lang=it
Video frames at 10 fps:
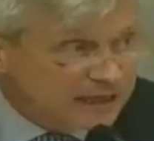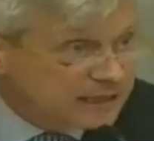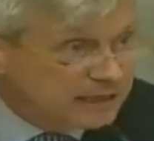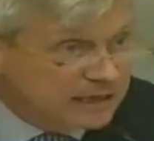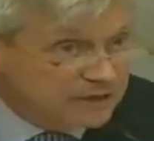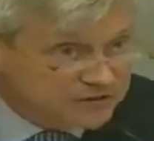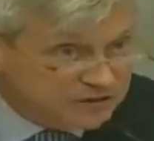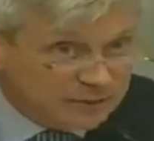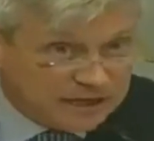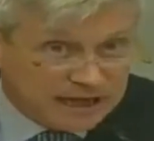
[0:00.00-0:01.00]
nei
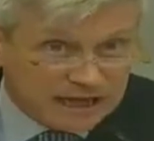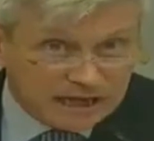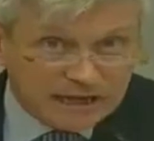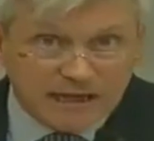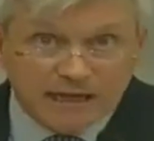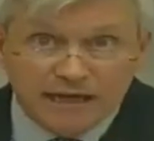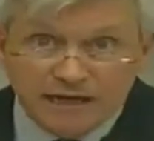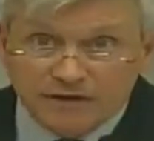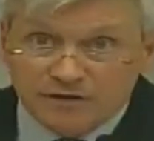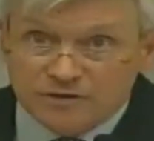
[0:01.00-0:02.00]
nostri pannelli e
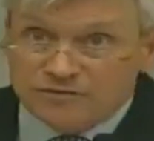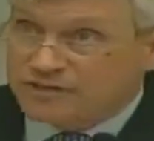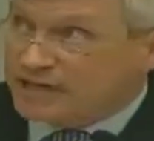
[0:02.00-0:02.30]
nelle nostre